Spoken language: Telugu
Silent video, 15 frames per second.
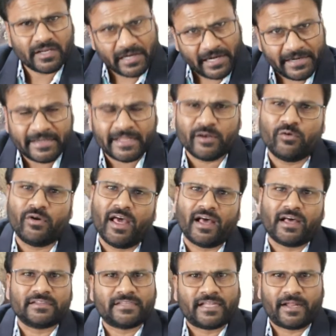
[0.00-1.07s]
క్లింటన్ కూడా
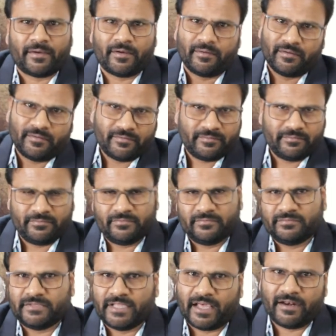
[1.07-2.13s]
తన
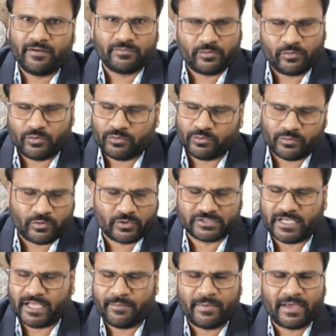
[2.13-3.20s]
దారిన
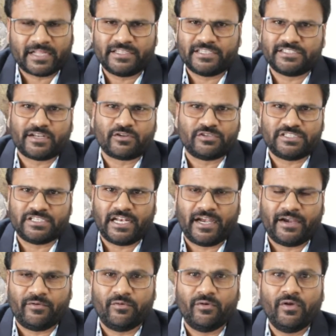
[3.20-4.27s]
ఒకసారి భారతదేశానికి వచ్చి
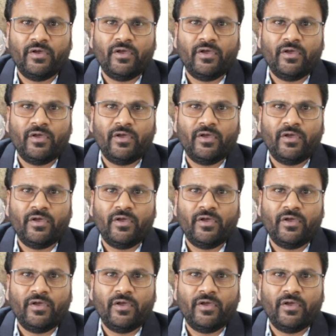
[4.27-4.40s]
వెళ్ళాడు